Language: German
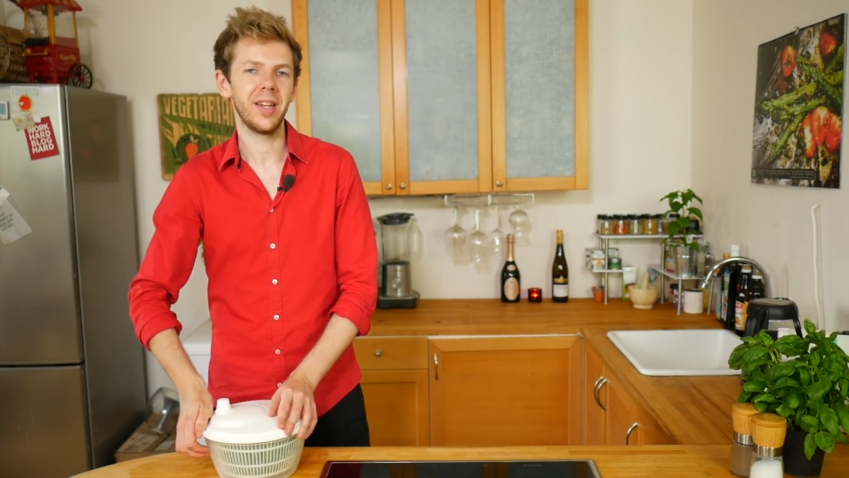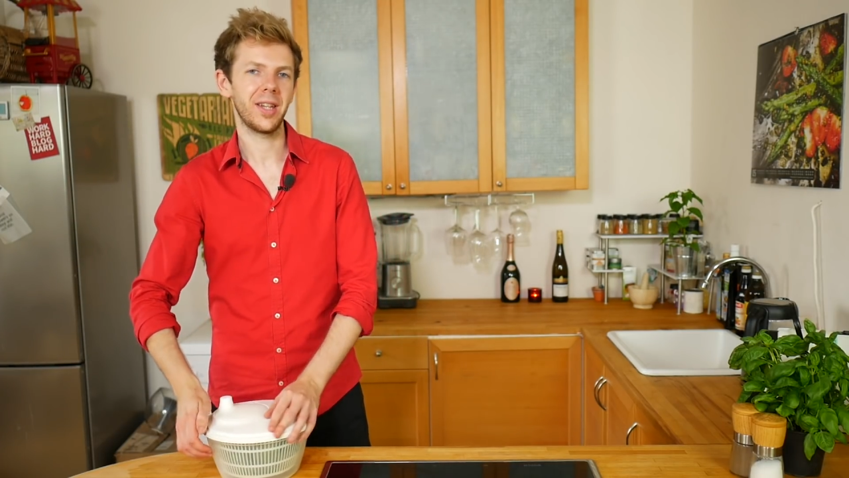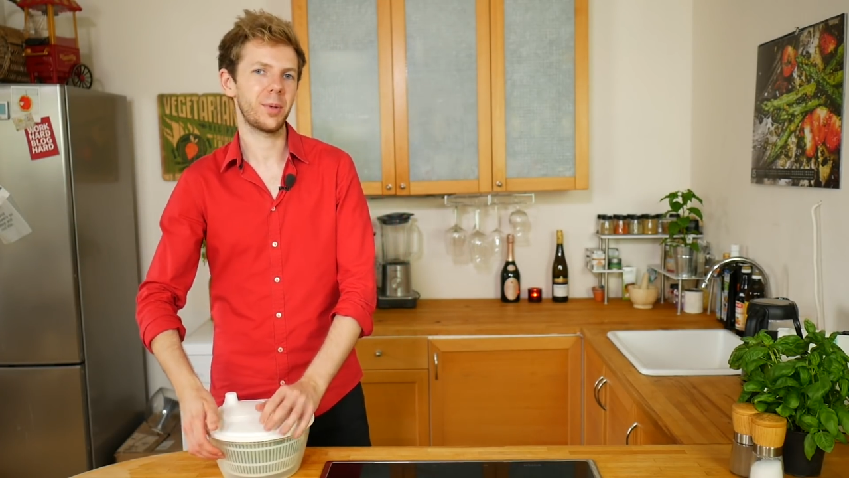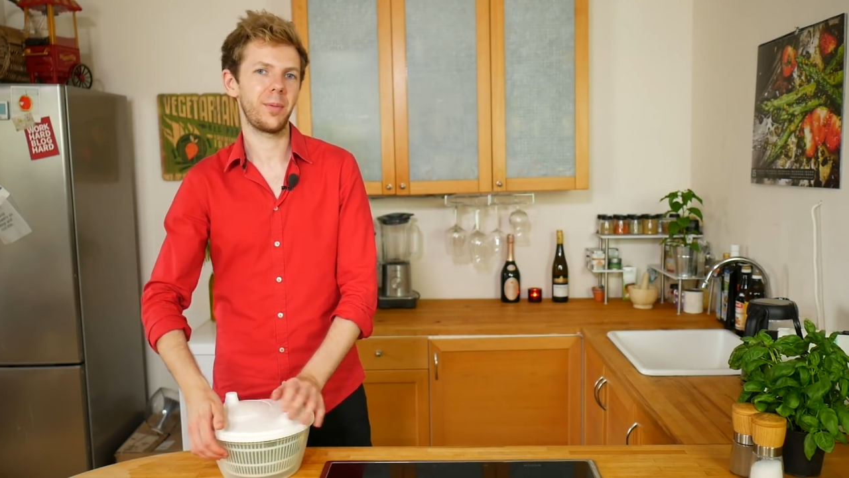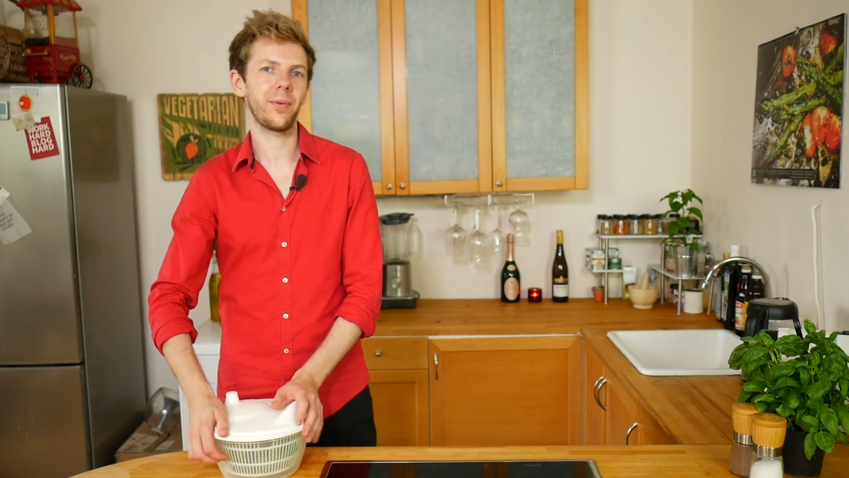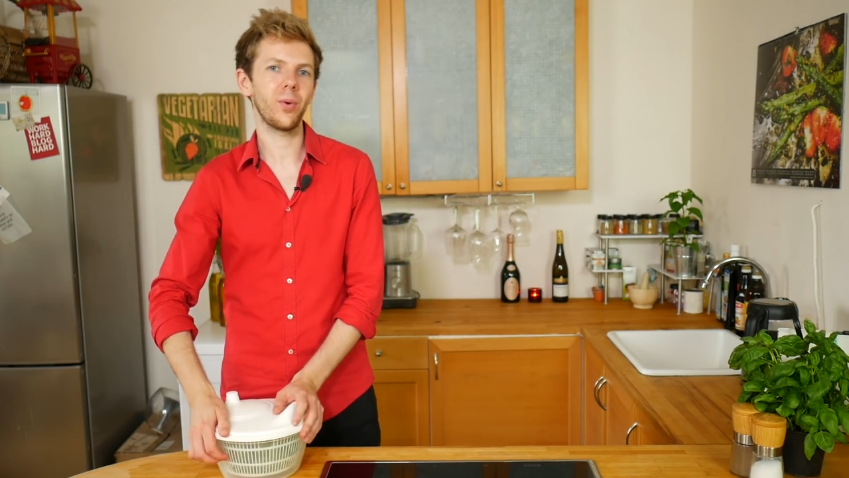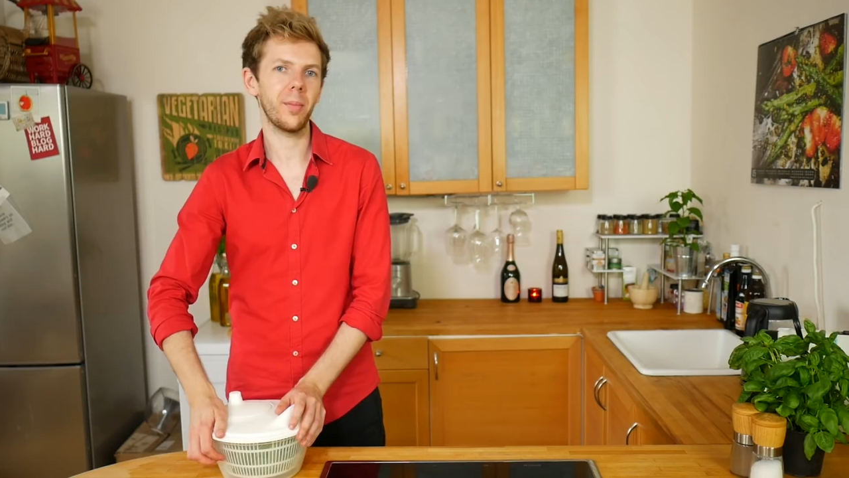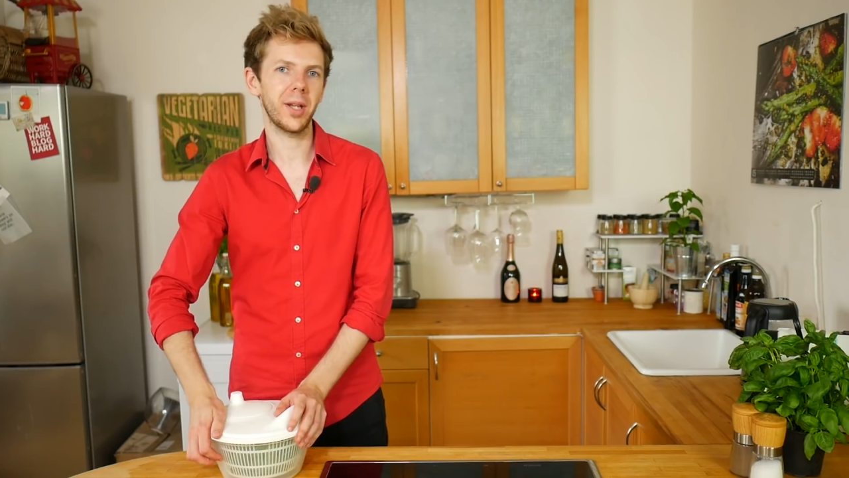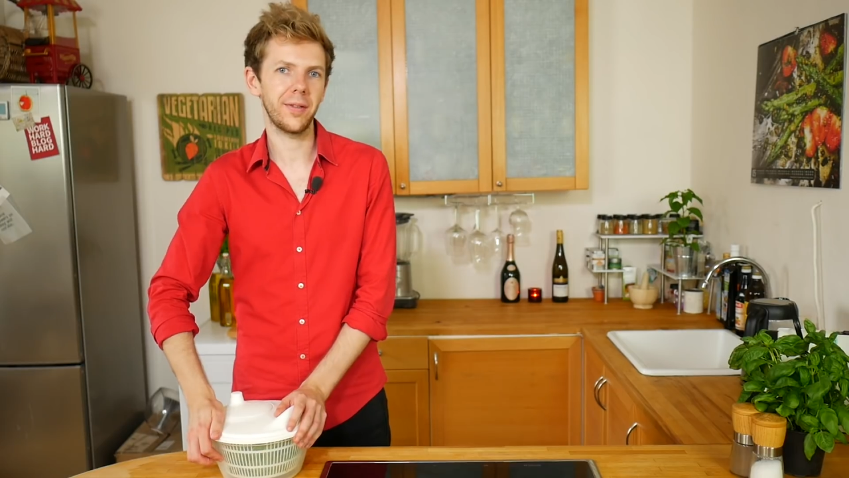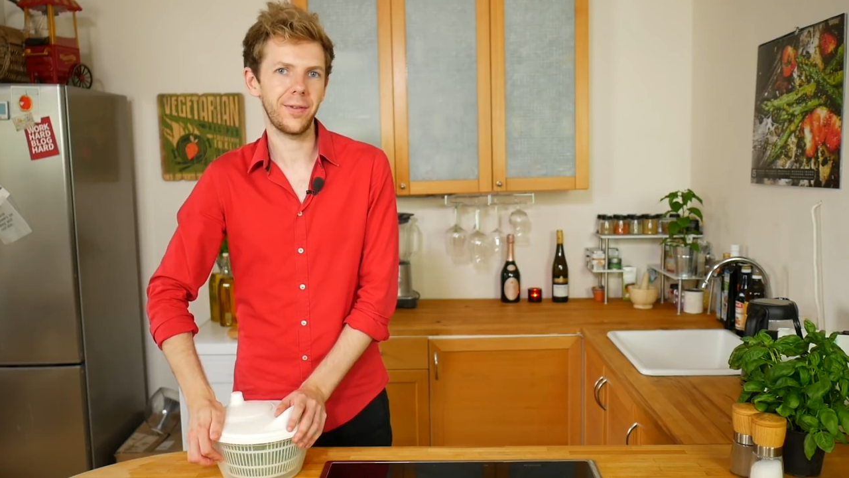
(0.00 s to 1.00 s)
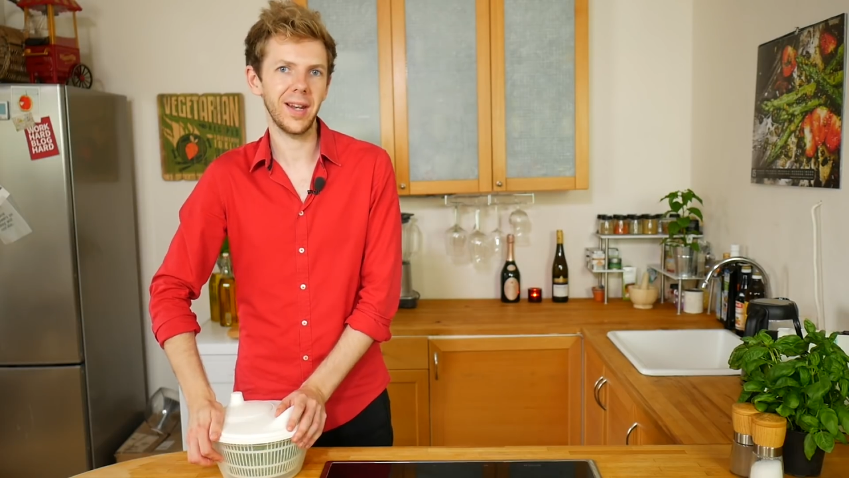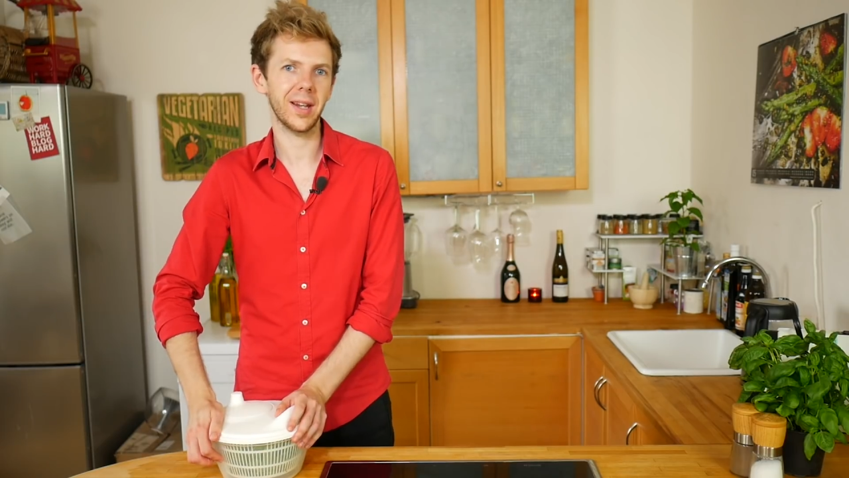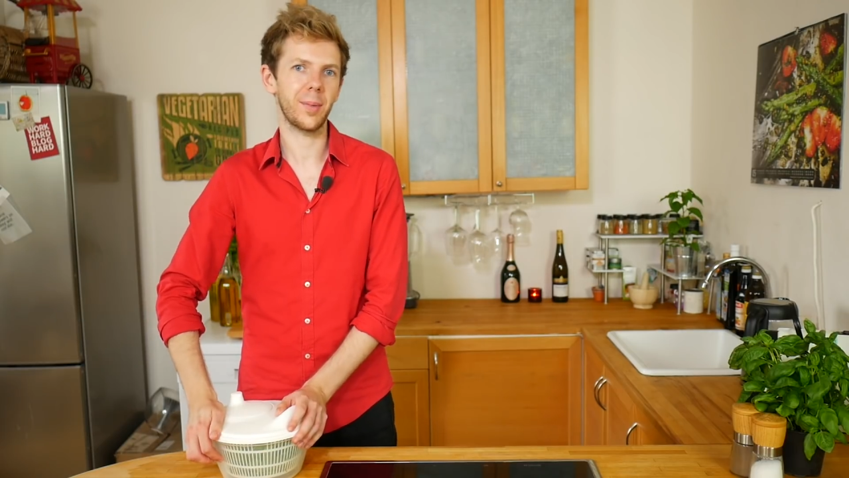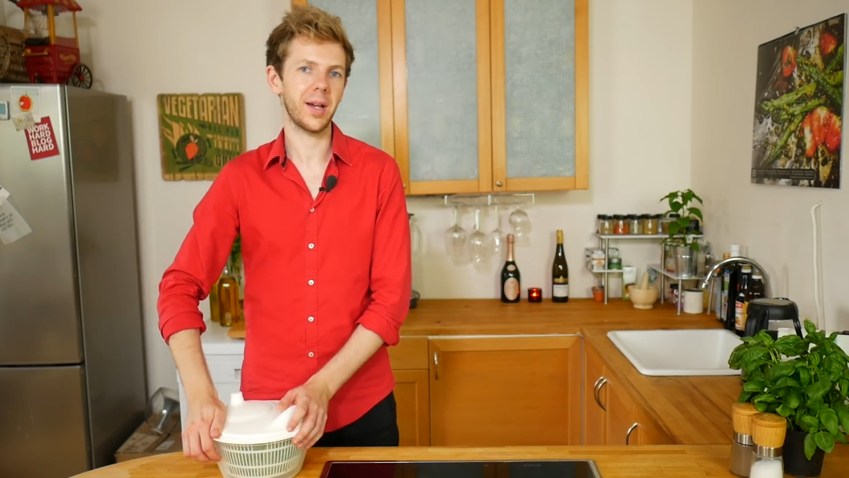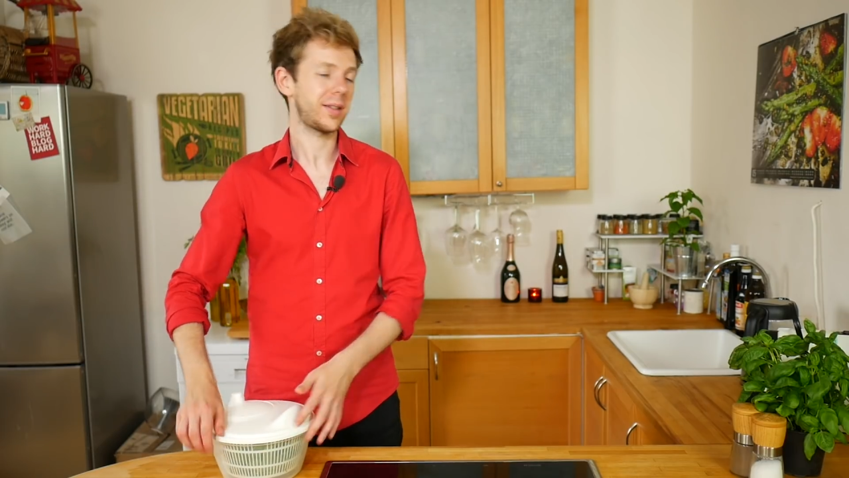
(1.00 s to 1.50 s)
Ich habe nämlich früher mal den Fehler
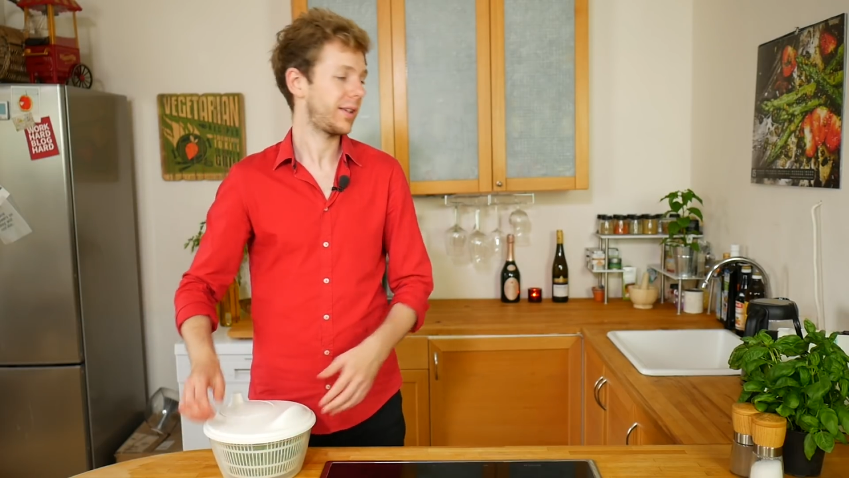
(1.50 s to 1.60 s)
gemacht,